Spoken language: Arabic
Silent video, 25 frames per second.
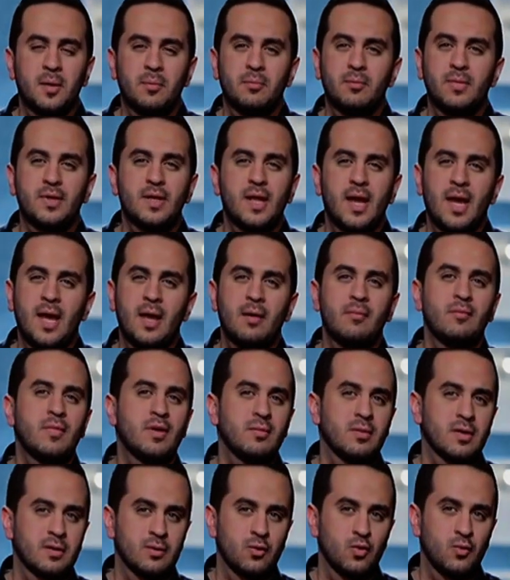من أهم
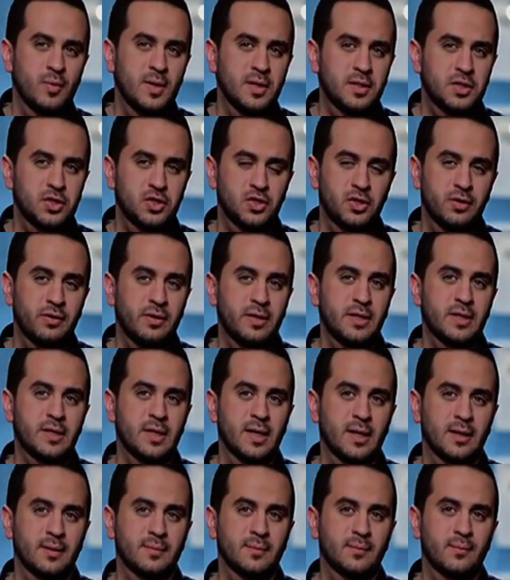المطلوبات
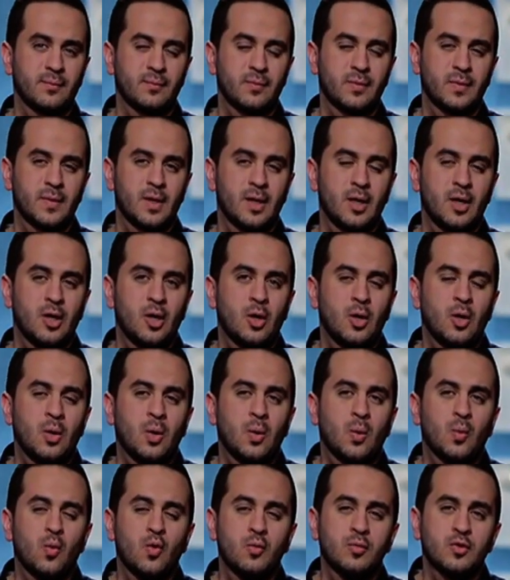الشرعية
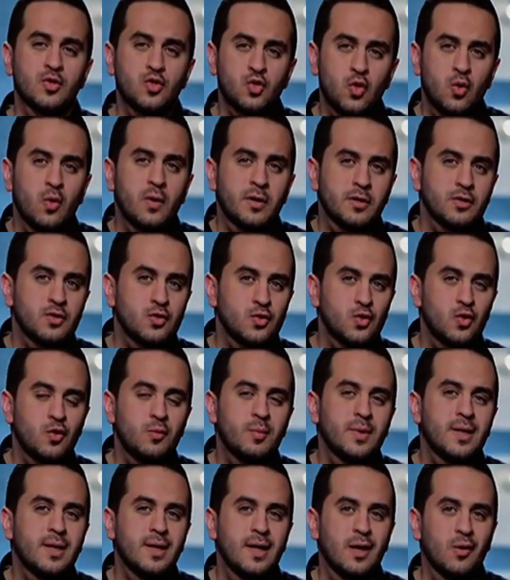ومن صور الظلم
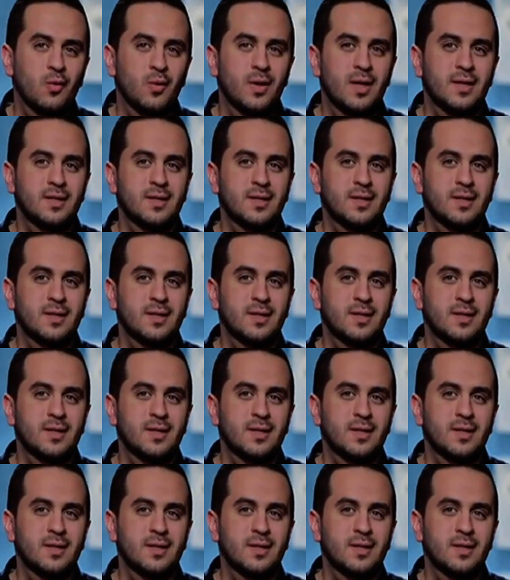للأولاد